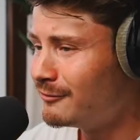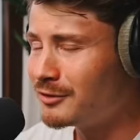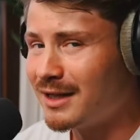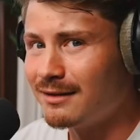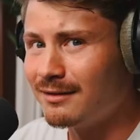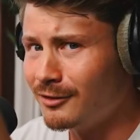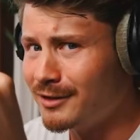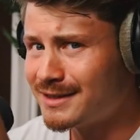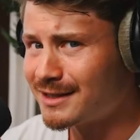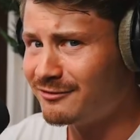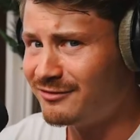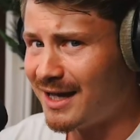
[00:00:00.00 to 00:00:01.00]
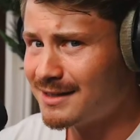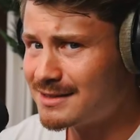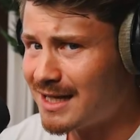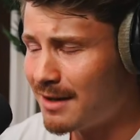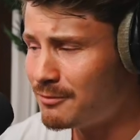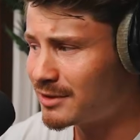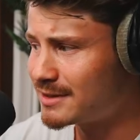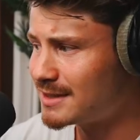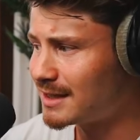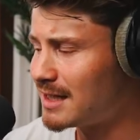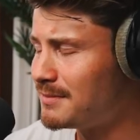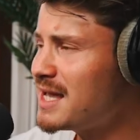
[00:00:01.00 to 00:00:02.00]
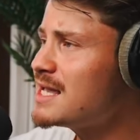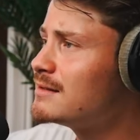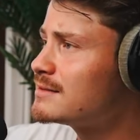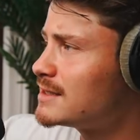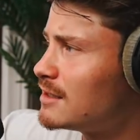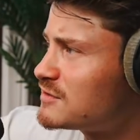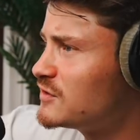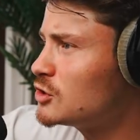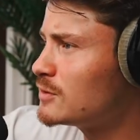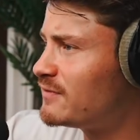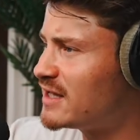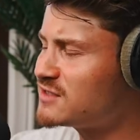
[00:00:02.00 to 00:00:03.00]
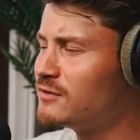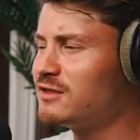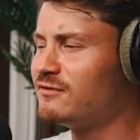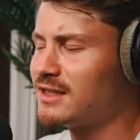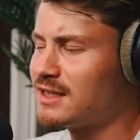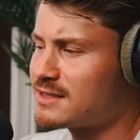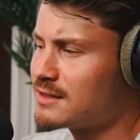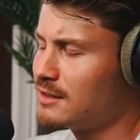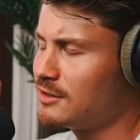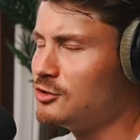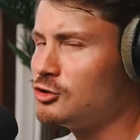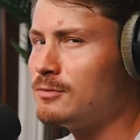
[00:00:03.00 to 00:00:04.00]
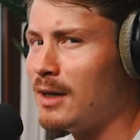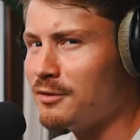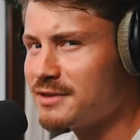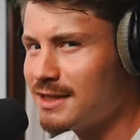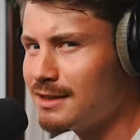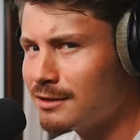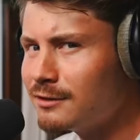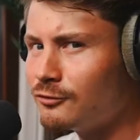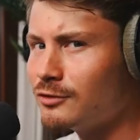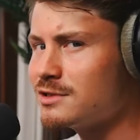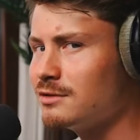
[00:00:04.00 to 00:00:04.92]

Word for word: wo dann Leute gewartet haben und gesagt haben, hey, ihr seht aus wie YouTube-Fans, wollt ihr vielleicht das YouTube-Haus sehen, ne? wo